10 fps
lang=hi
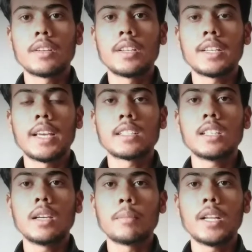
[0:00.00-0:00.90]
कि
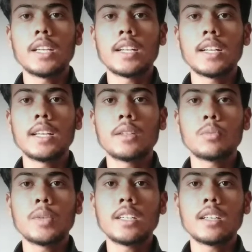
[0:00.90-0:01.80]
कैसे अप्लाई करना है
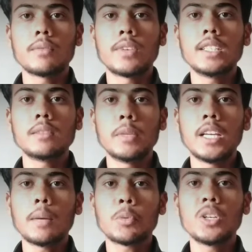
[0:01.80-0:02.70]
तो बट फ्रेंड्स मैं
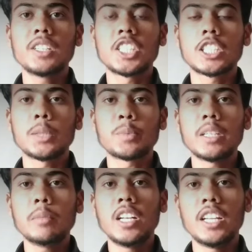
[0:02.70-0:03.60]
आपको एक
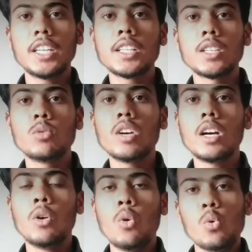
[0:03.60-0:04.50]
डिस्क्रिप्शन में लिंक दे दूंगा